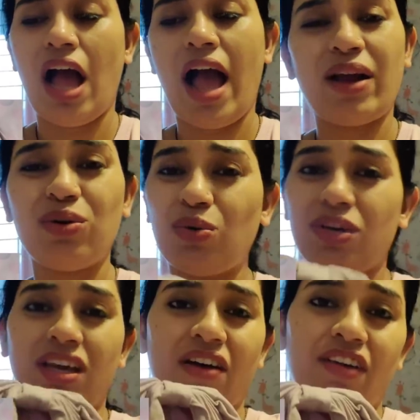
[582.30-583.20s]
आई डोंट नो
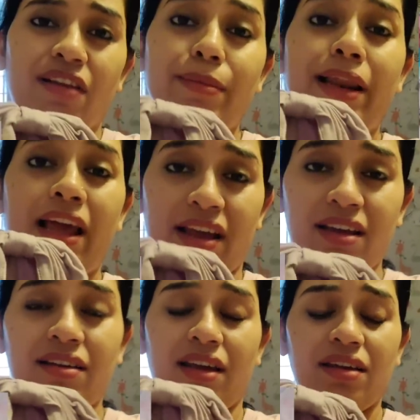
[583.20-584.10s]
कि अवेलेबल
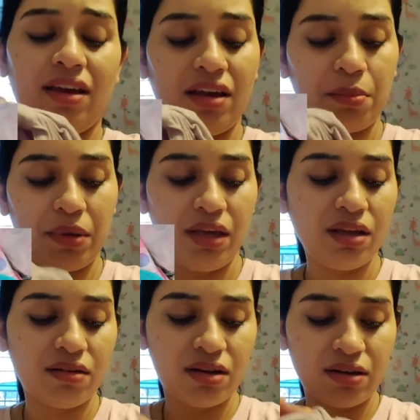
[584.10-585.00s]
है नहीं है अभी
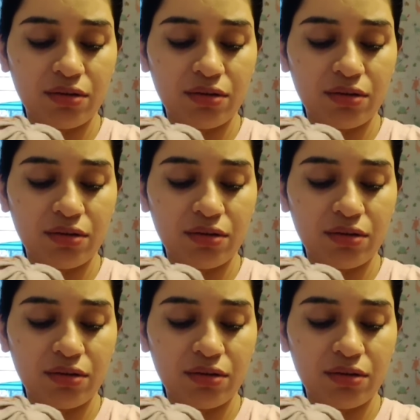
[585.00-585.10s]
आ,